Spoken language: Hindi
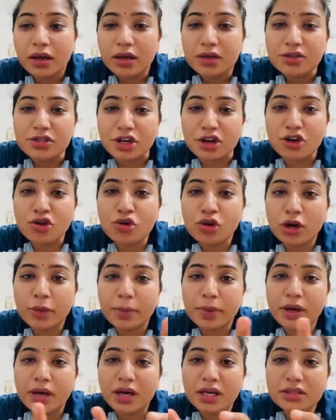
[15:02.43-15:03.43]
झरनों के
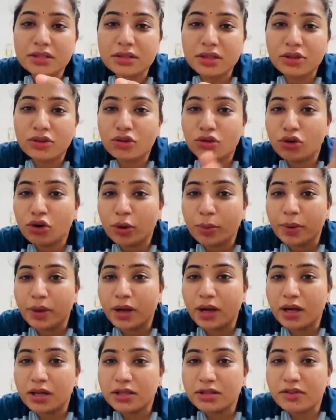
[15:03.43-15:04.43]
पास नदियों के
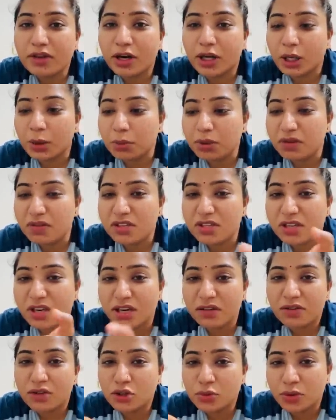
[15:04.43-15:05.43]
पास बाकी बीवी
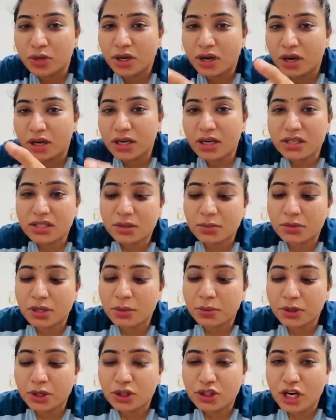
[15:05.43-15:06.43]
सैंडविच बना रही है शिमला
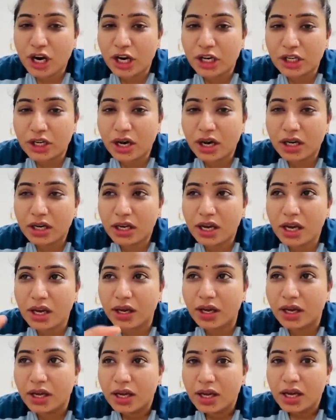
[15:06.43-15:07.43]
मिर्च काट काट के
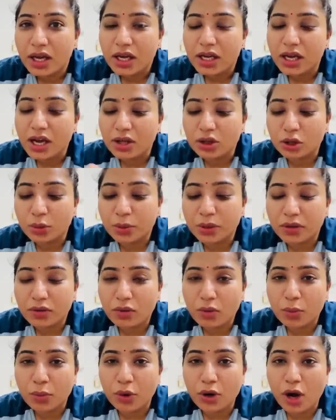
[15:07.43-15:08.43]
या तो फिर
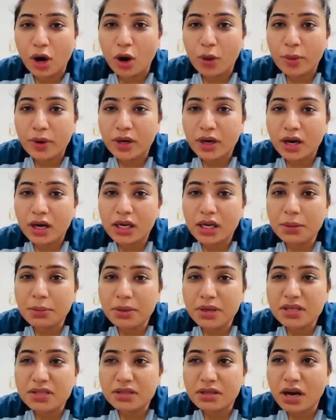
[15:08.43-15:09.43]
वो पुलाव बना रही है
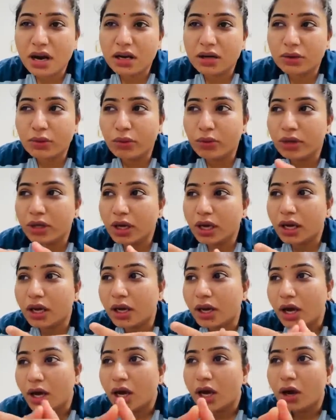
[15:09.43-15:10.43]
बीन्स काट कूट के
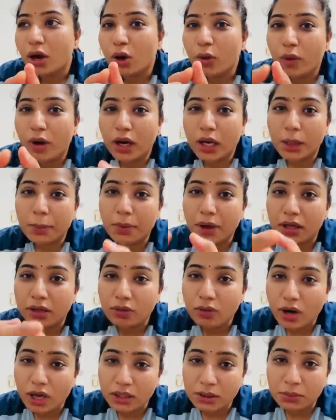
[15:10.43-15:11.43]
और वहाँ के बाद
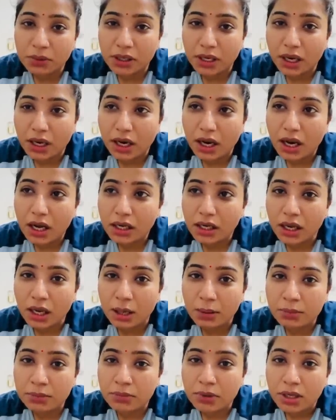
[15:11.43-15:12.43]
वो आदमी कह रहा है कि
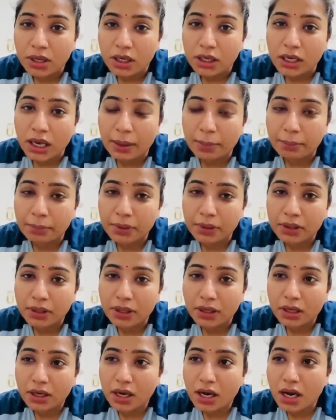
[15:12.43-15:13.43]
हम कैंपेन
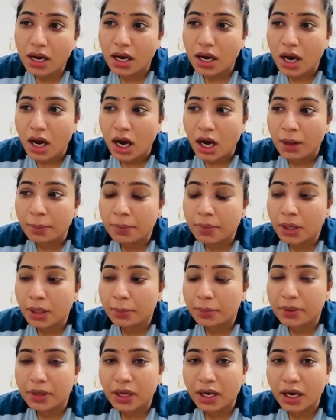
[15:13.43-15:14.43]
कर रहे हैं हमने
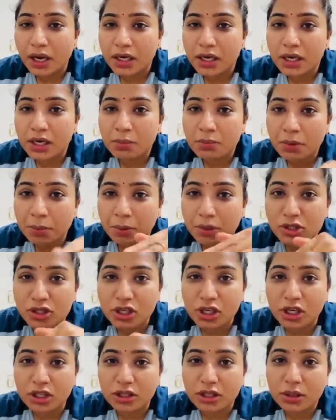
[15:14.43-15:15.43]
अपनी हैरियर में
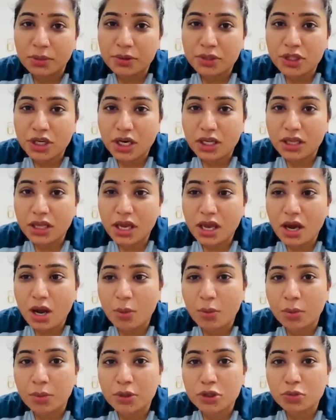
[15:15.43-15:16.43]
पीछे गद्दे बिछा दिए
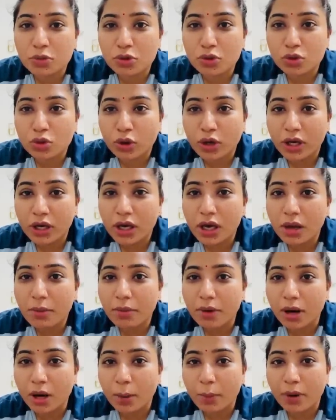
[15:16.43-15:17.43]
अब हम इसमें सोएंगे
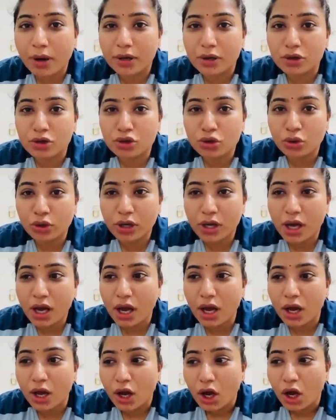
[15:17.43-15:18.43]
बाहर बारिश हो रही
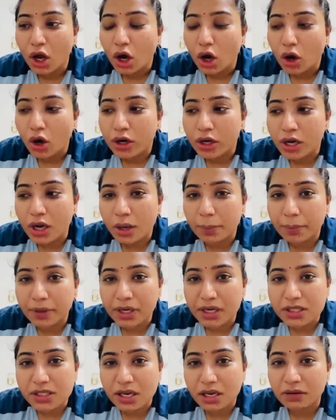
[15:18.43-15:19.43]
है और यहाँ पे
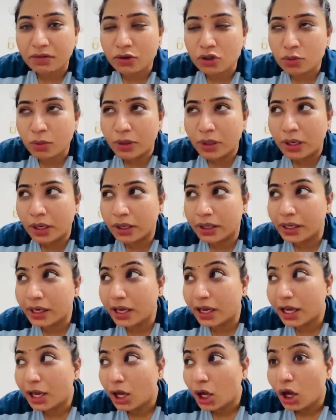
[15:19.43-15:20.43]
ये सैंडविच बना रही
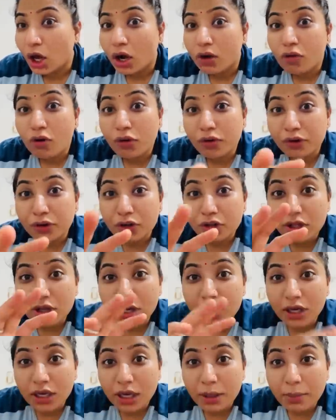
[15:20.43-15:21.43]
है वो वीडियो
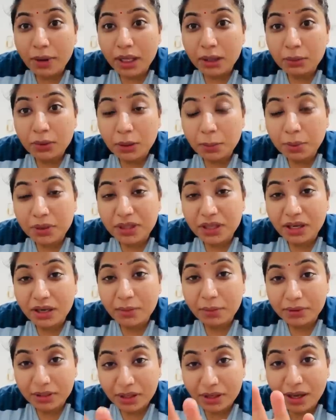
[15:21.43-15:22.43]
देखने के बाद मेरे पति का
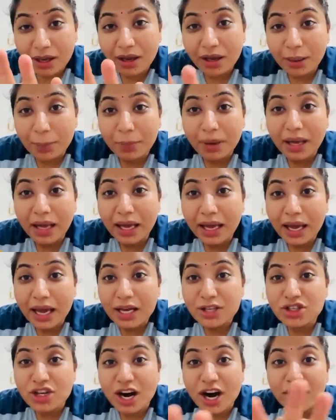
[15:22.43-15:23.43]
पता क्या रिप्लाई आया
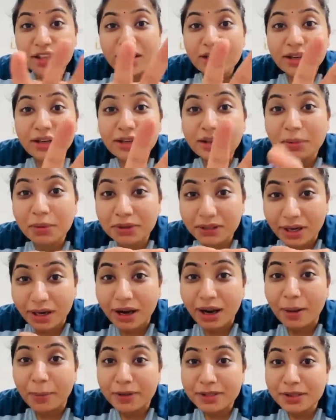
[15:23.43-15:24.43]
चार दिन की तबीयत
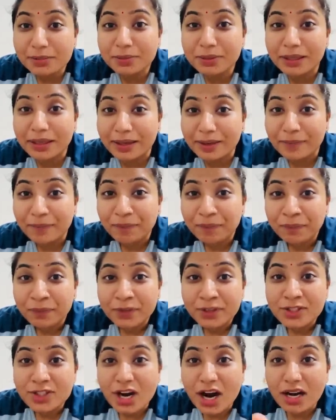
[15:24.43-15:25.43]
खराब है जबकि
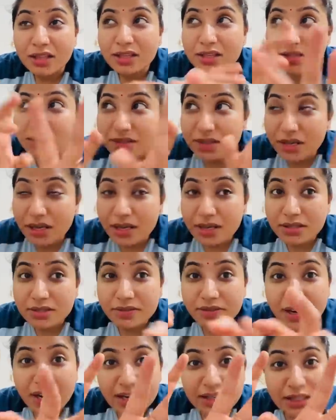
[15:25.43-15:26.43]
चार दिन से इस
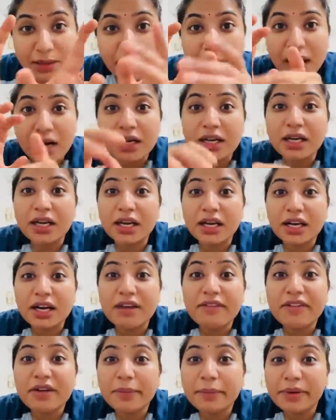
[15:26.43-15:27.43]
फ्लैट से बाहर नहीं
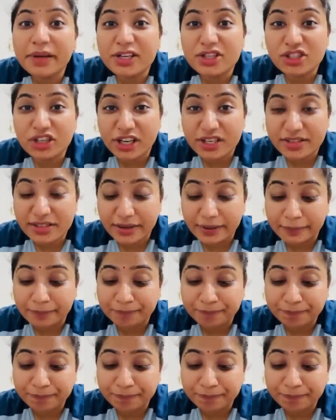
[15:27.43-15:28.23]
निकले वन बी से